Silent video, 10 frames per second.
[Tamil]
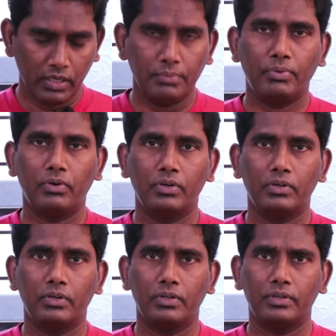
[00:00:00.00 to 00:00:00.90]

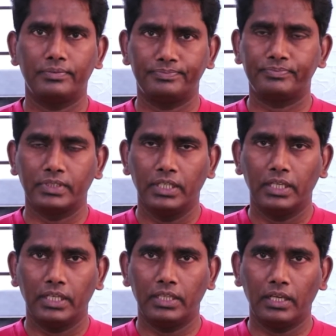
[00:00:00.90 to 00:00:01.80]
இப்போது
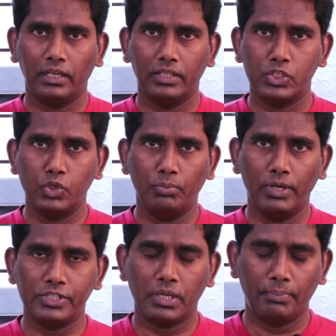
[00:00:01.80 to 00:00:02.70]
இந்த ஜூம்
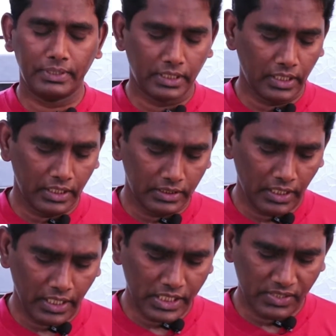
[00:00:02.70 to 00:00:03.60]
லென்ஸில் பார்த்தீங்கன்னா இந்த
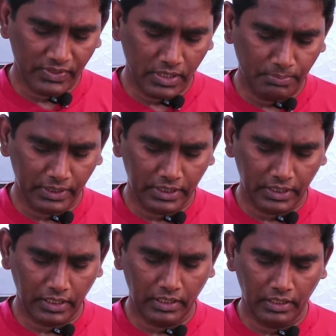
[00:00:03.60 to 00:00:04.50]
லென்ஸ் வந்து
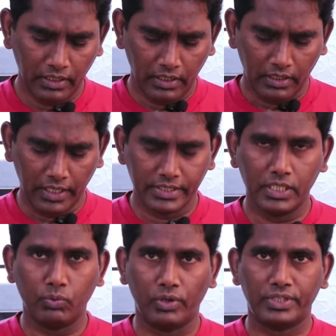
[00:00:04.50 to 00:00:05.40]
பார்த்தீங்கன்னா
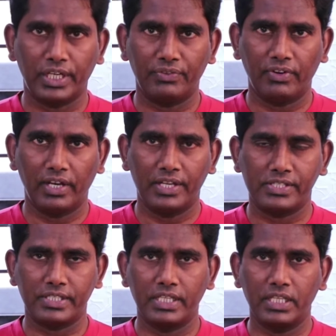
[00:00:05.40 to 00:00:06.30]
எயிட்டீன் ஒன் தேர்ட்டி ஃபைவ்
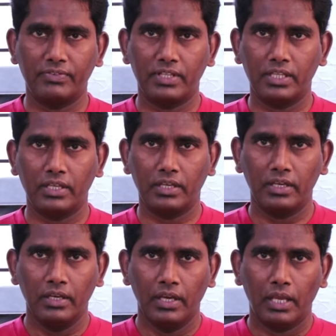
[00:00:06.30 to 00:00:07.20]
லென்ஸ் இதுக்கு வந்து
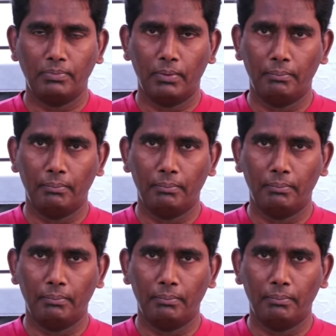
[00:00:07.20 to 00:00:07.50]
இப்போ